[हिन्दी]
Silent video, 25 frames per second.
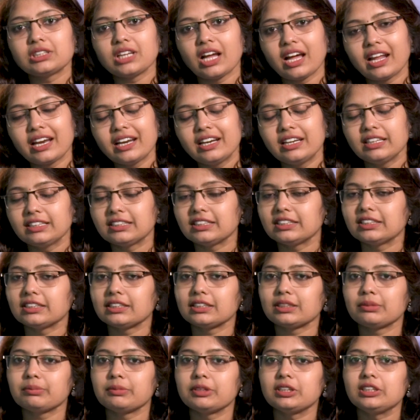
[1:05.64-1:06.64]
सारे
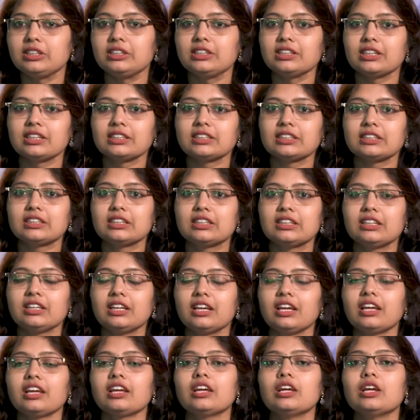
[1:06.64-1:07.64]
डिसीजेस में दी जा सकती
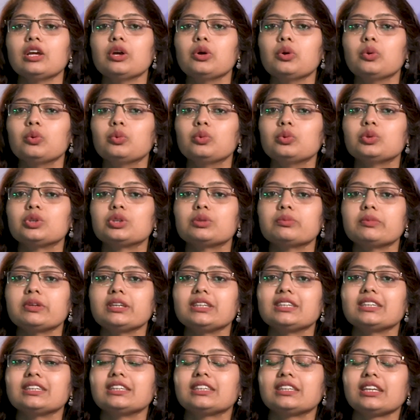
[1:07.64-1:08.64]
है
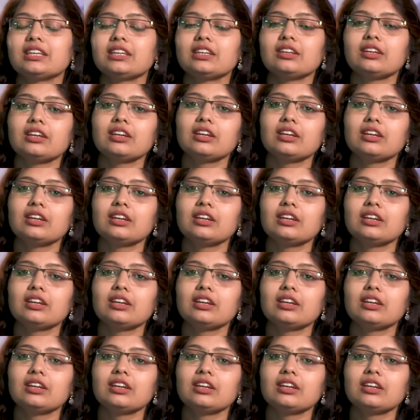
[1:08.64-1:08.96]
उसमें जैसे